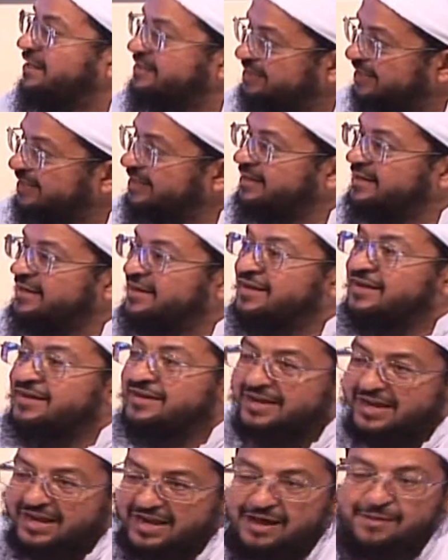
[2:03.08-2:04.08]
أيضا
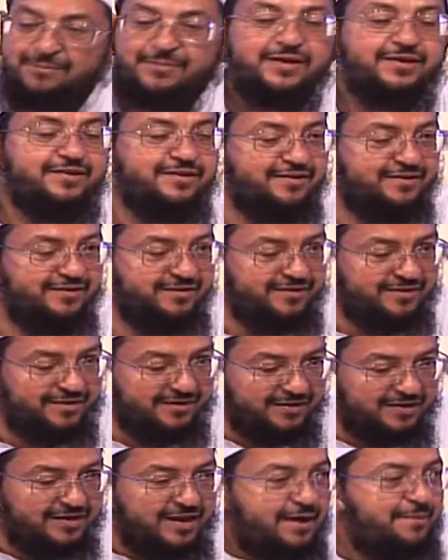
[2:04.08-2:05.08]
كلاما
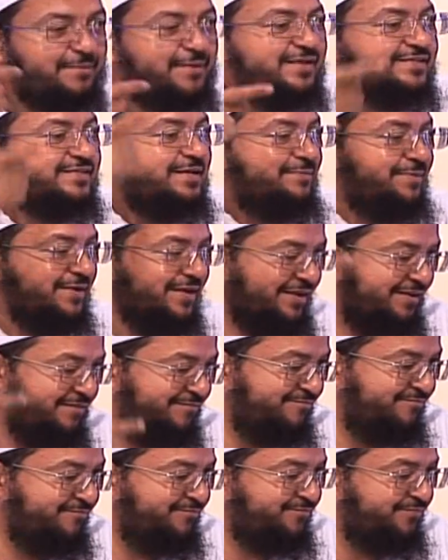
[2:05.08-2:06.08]
لا بأس به
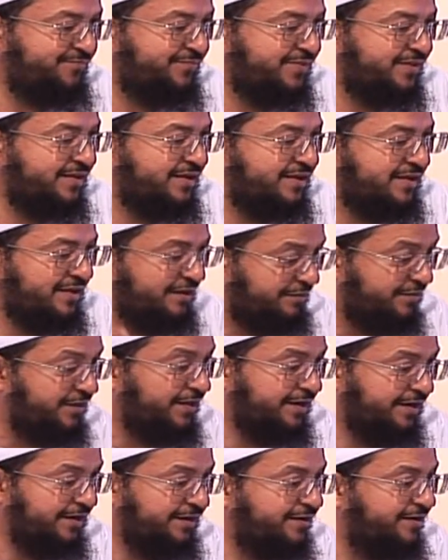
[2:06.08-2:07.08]

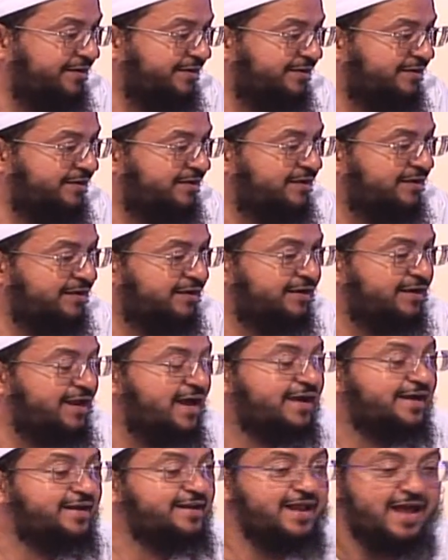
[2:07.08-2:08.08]
كثيرا
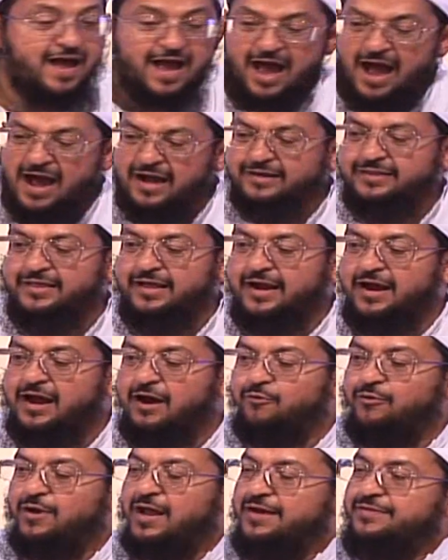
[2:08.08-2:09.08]
لكن أكثر
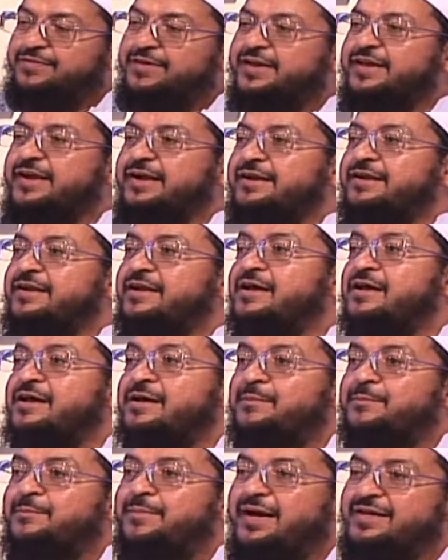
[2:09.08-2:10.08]
هؤلاء ذكرا
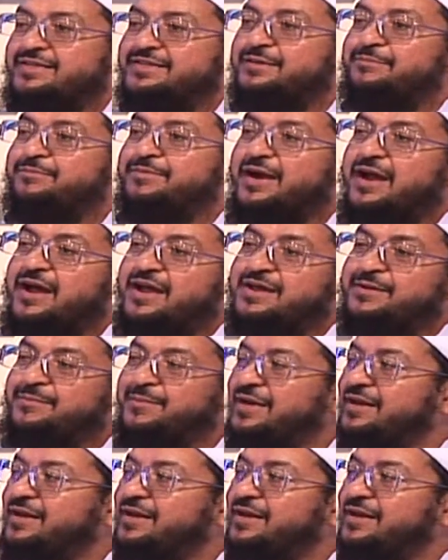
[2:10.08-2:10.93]
بعد إبراهيم